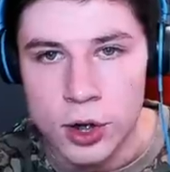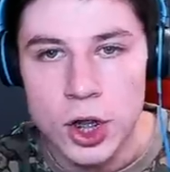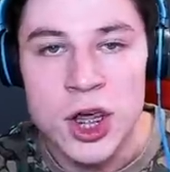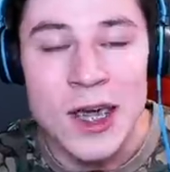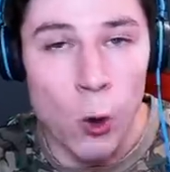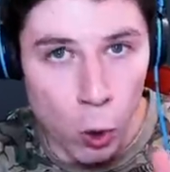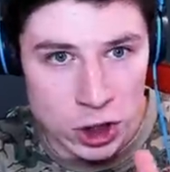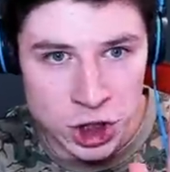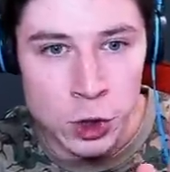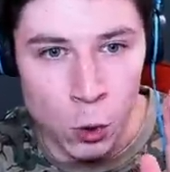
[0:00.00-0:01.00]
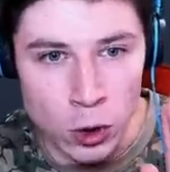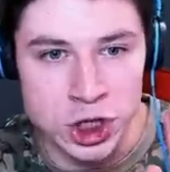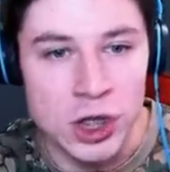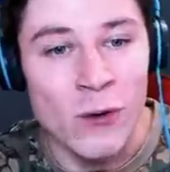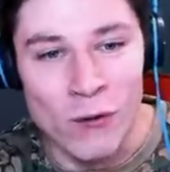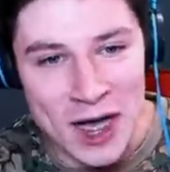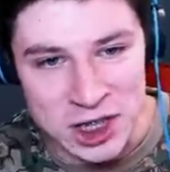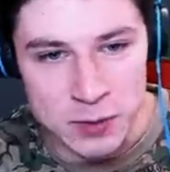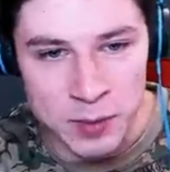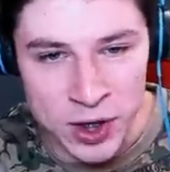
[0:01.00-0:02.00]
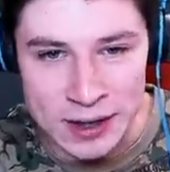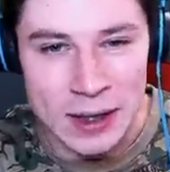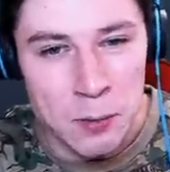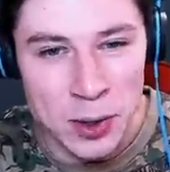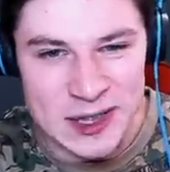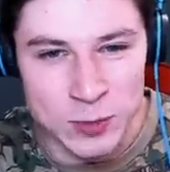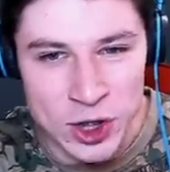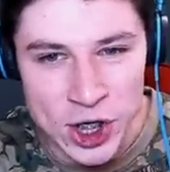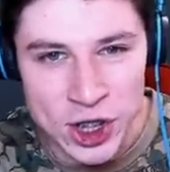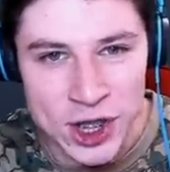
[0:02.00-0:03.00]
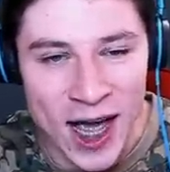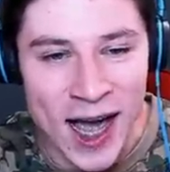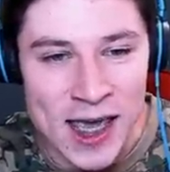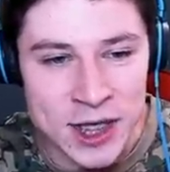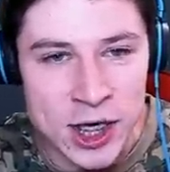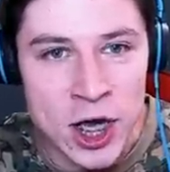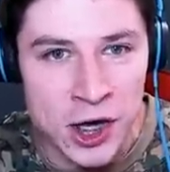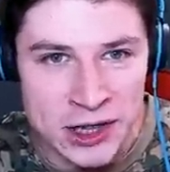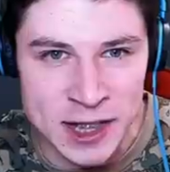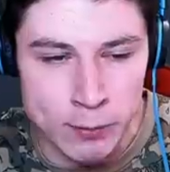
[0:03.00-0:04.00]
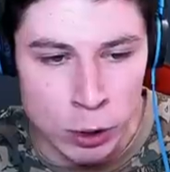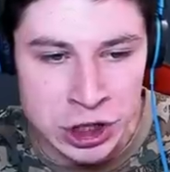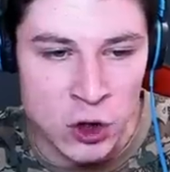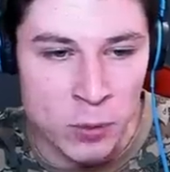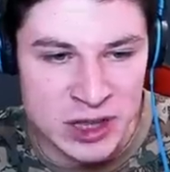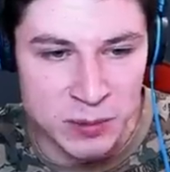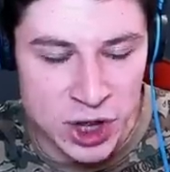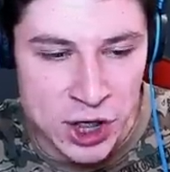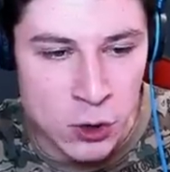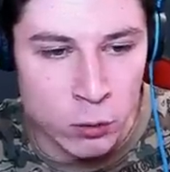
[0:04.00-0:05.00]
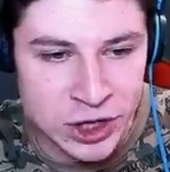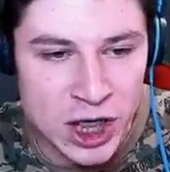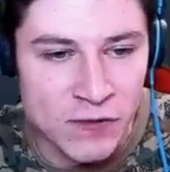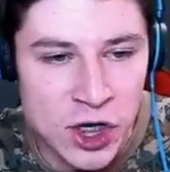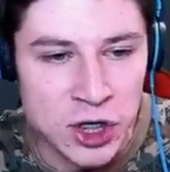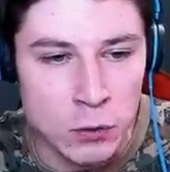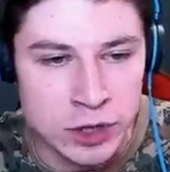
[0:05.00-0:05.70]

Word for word: И очень-очень важный момент. Посмотрите на ID разработчиков. Посмотрите, у всех, видите, у